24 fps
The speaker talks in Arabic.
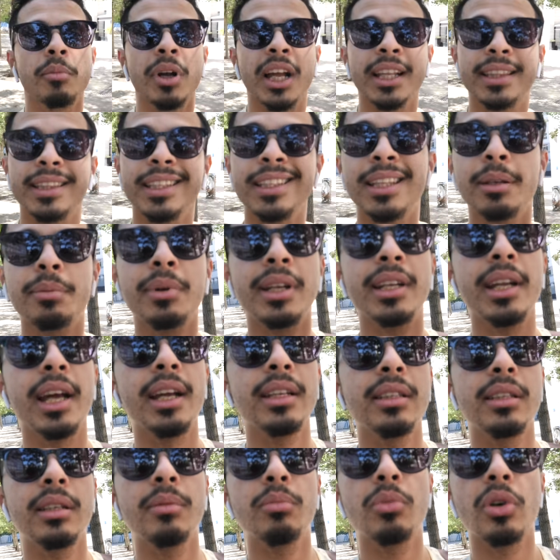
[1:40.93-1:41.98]
ما حدي دابا انا
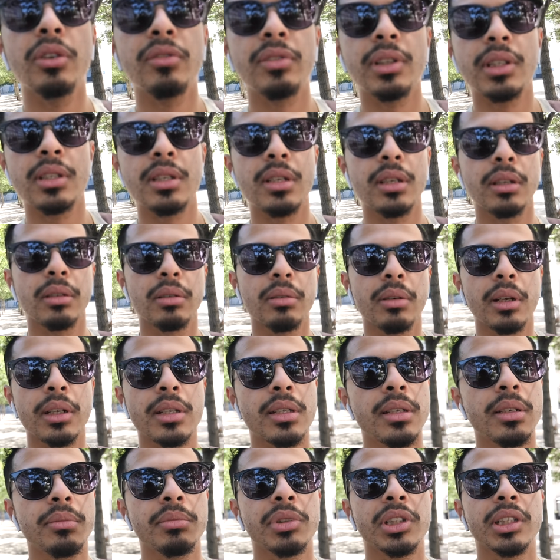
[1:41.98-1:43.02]
عندي موان 25 اورو
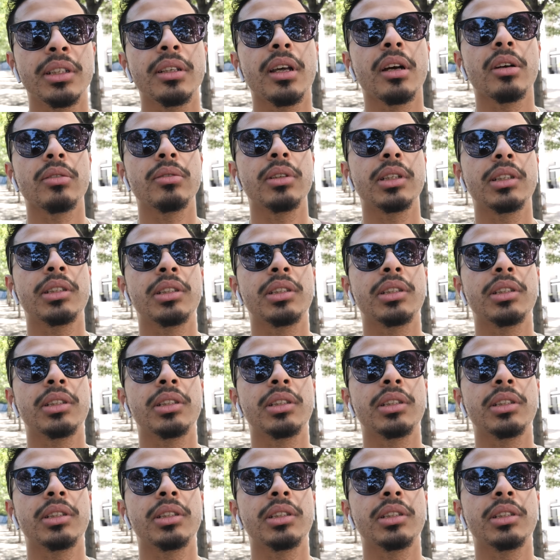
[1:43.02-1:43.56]
خصني نمشي ناخذ ديك